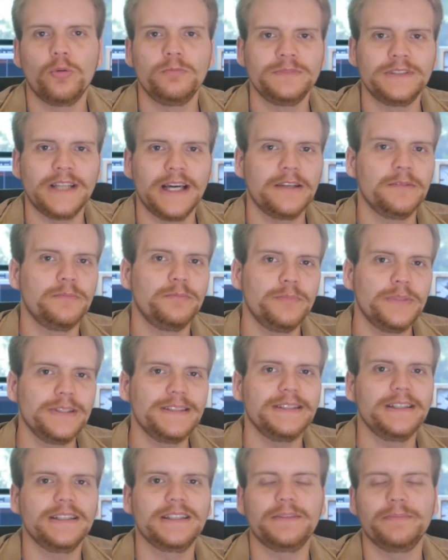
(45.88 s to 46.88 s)
um dann
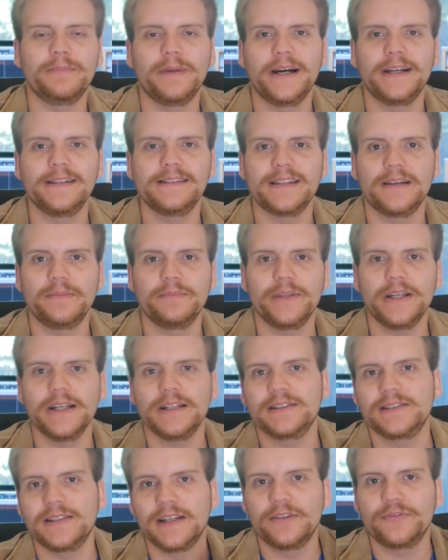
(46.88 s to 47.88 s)
mit ihr gemeinsam
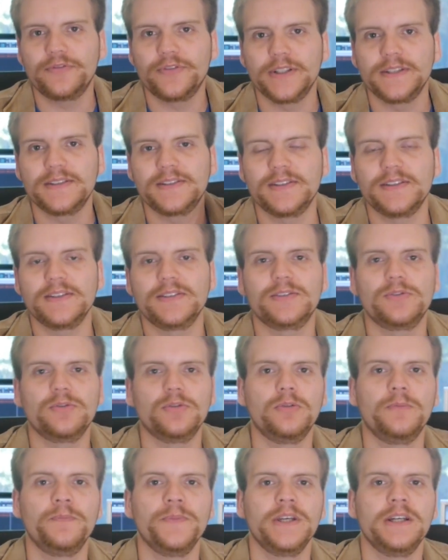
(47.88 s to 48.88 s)
nach San
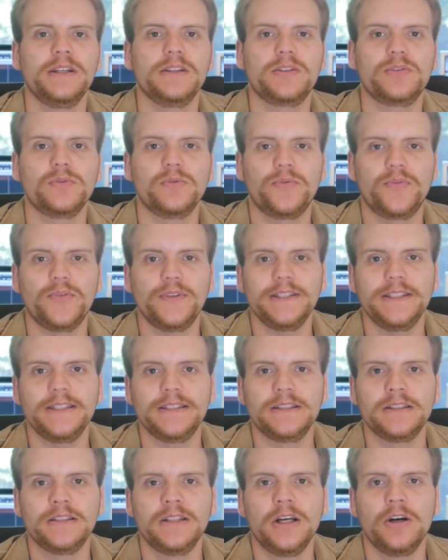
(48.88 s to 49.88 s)
Francisco zu
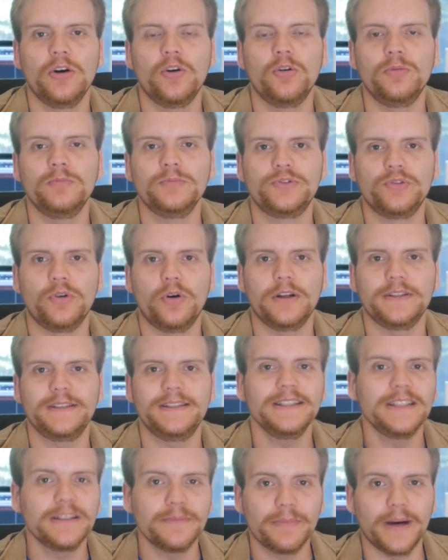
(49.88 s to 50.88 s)
fliegen, um dort
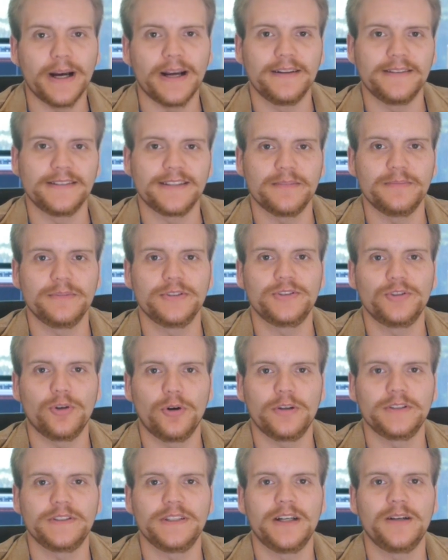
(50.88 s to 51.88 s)
die gemeinsame
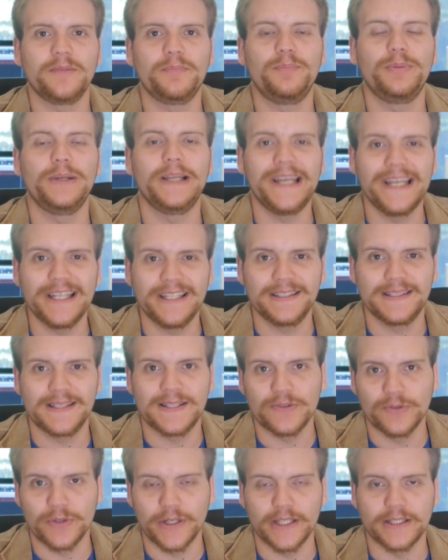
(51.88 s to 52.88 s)
Tochter Blake
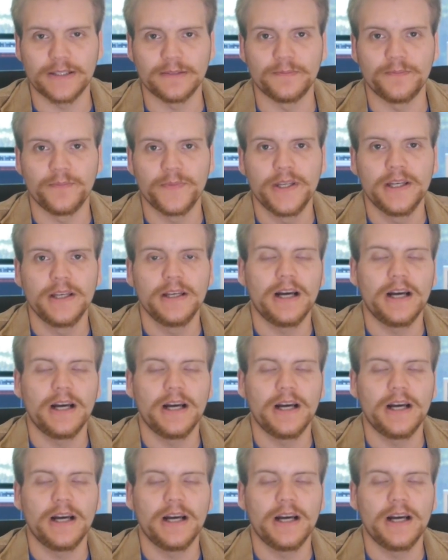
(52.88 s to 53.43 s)
zu retten.